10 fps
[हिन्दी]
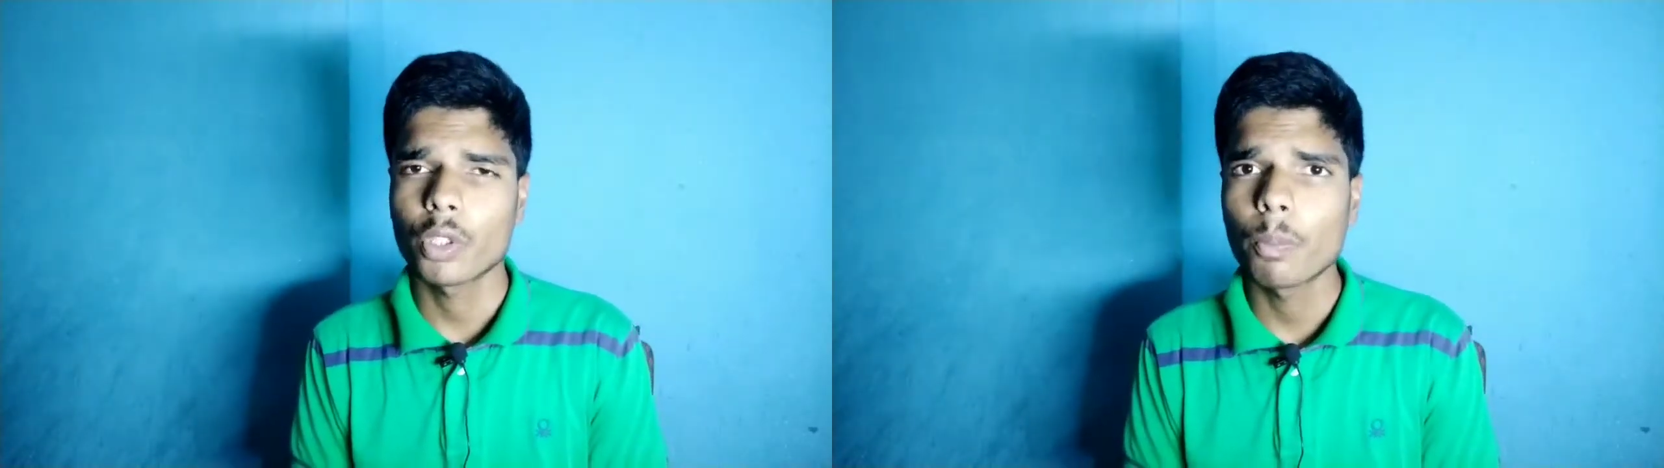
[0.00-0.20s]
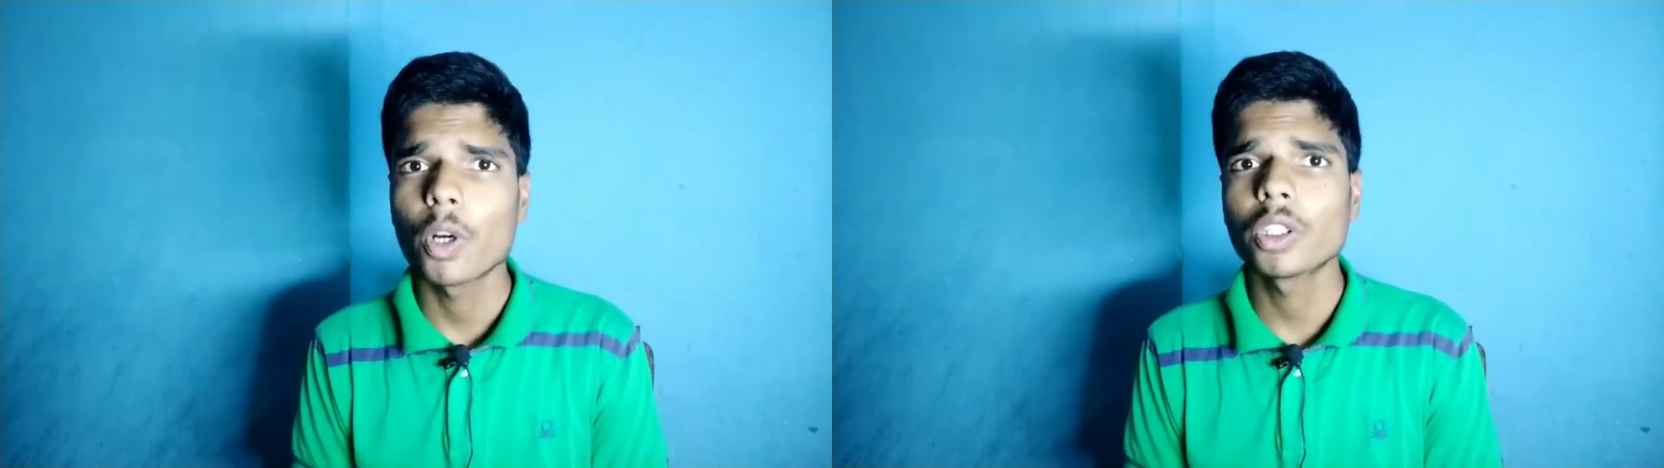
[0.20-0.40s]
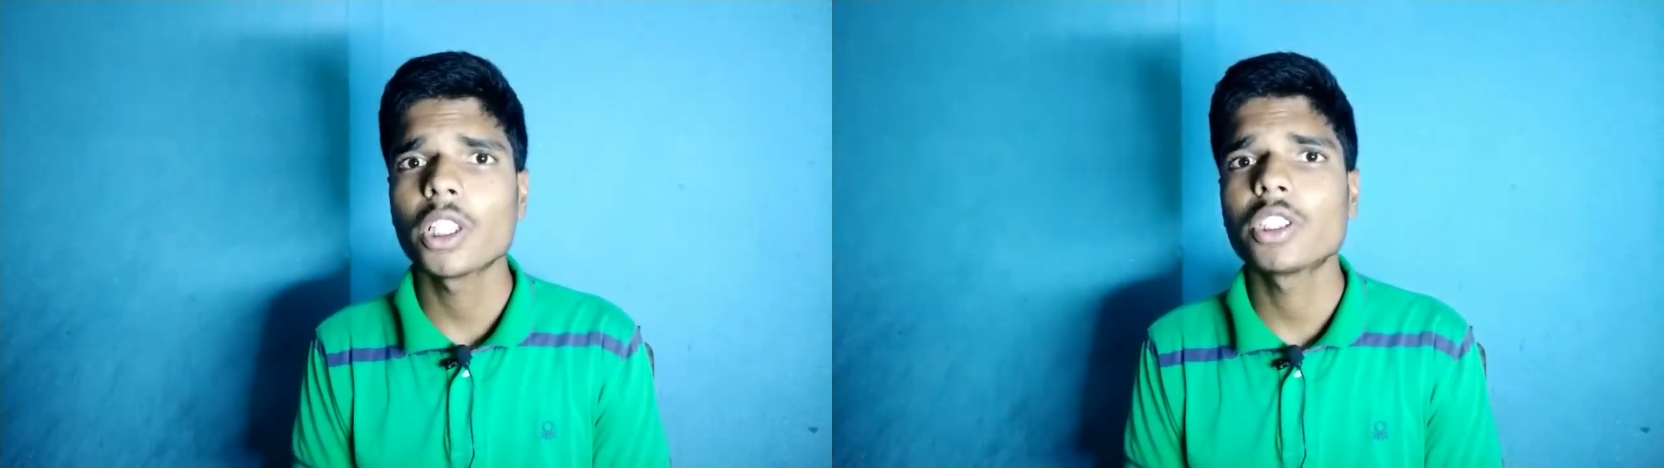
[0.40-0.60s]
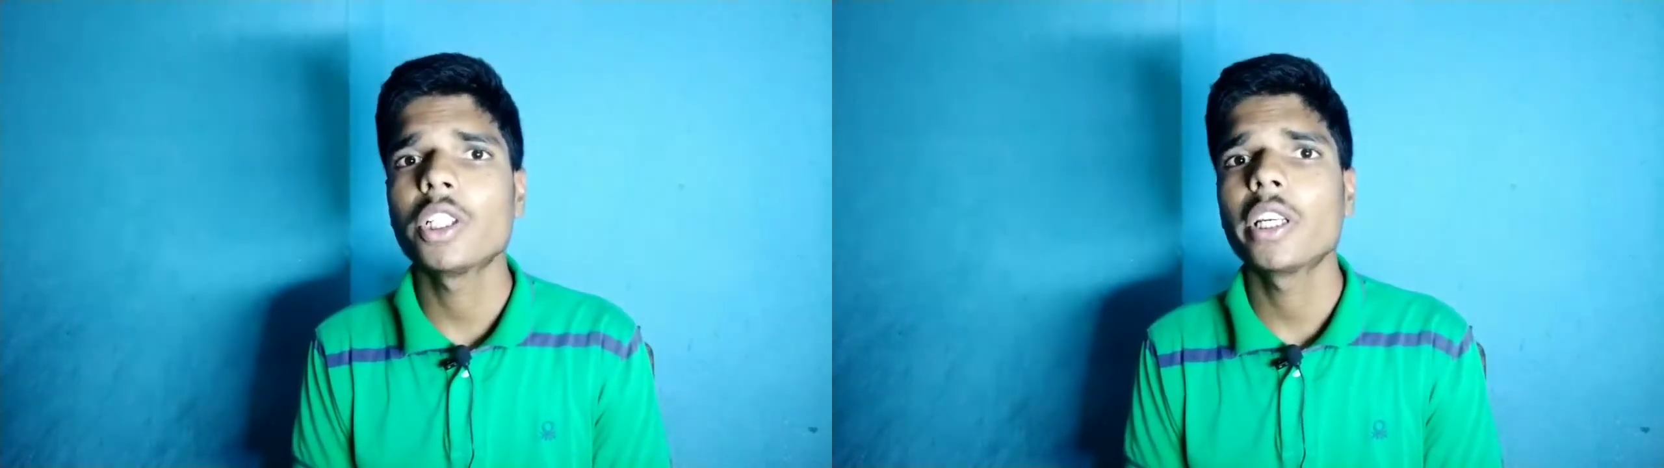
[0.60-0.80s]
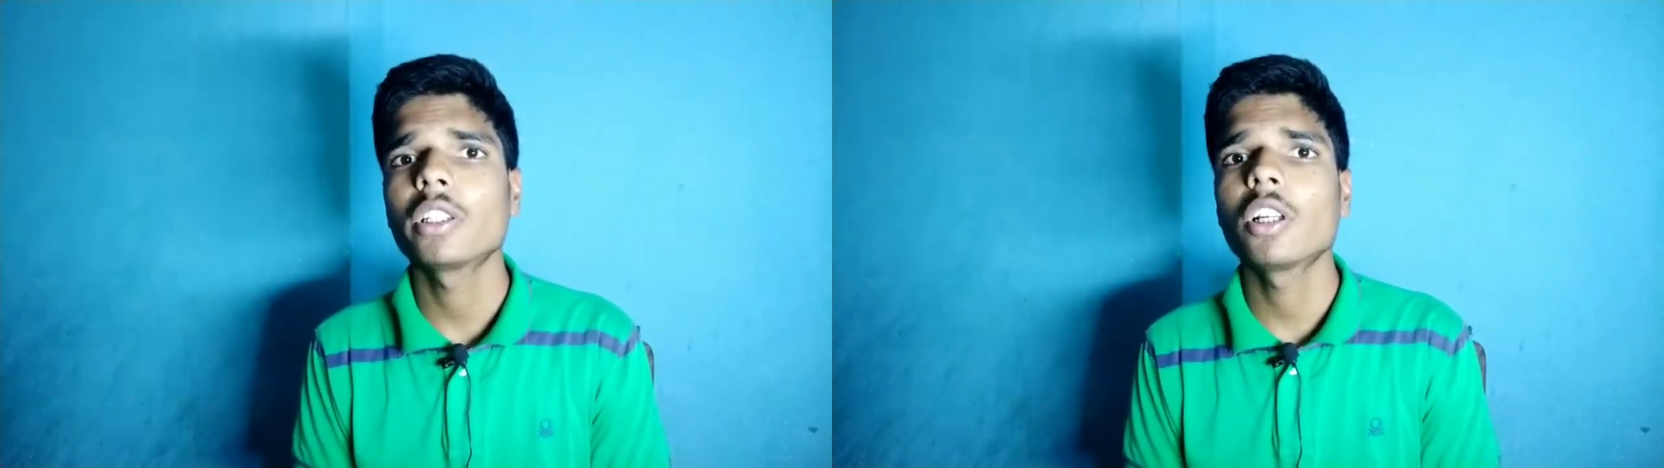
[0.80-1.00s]
तो बहुत ही
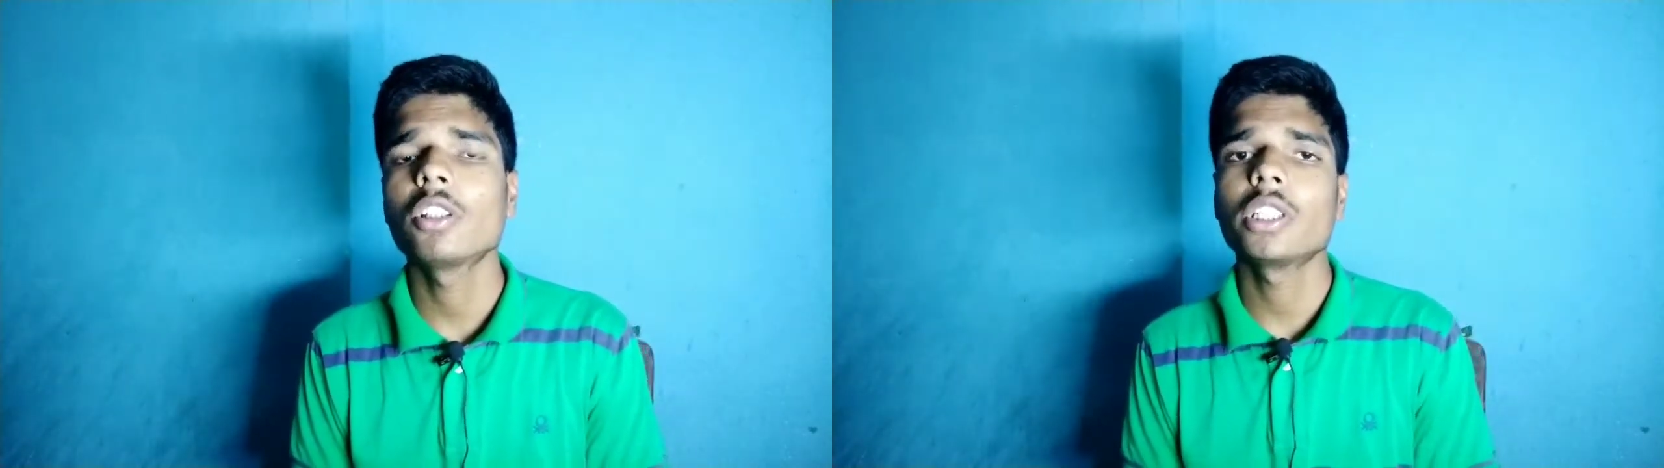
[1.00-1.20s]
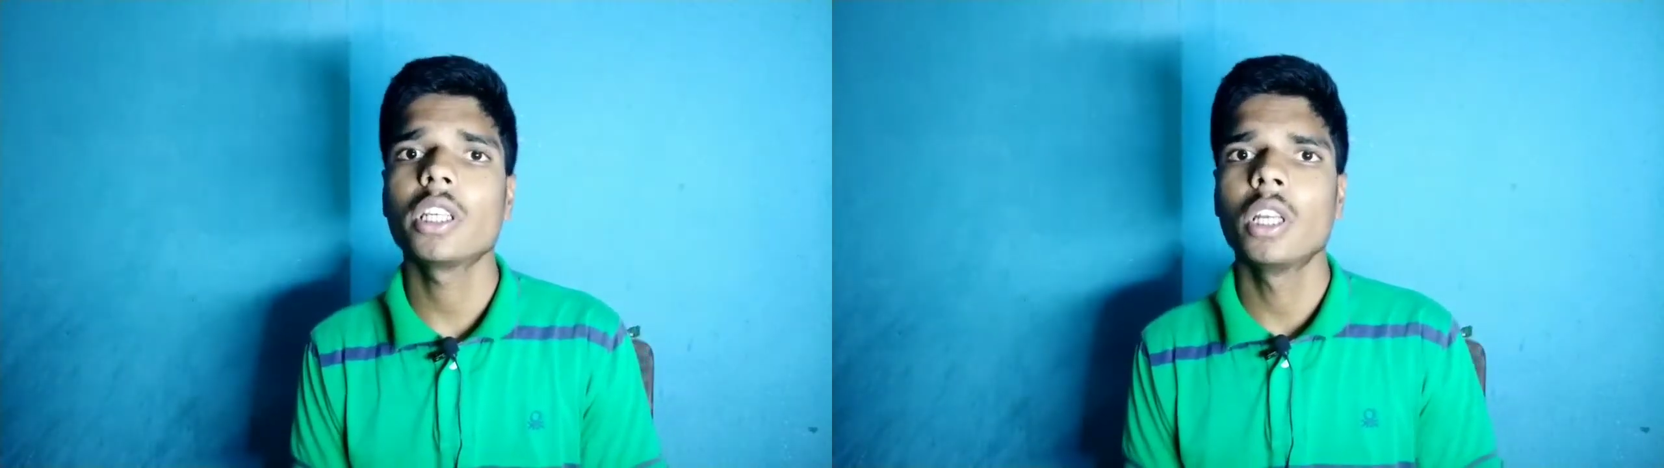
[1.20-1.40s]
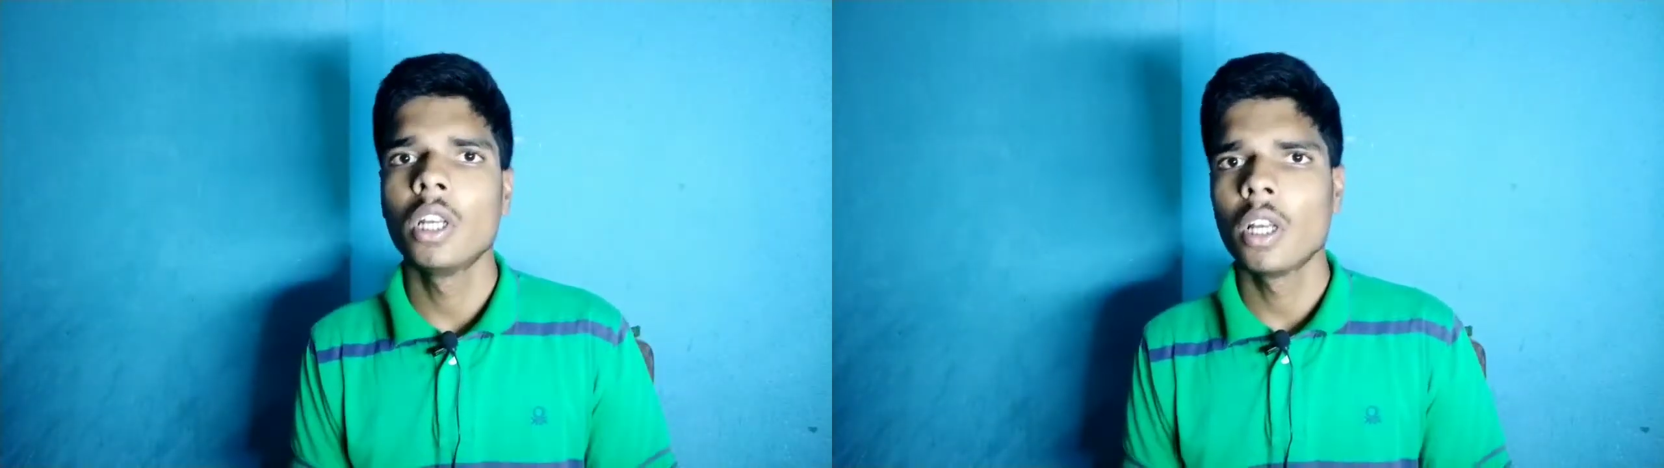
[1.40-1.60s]
अच्छी टेक्नोलॉजी है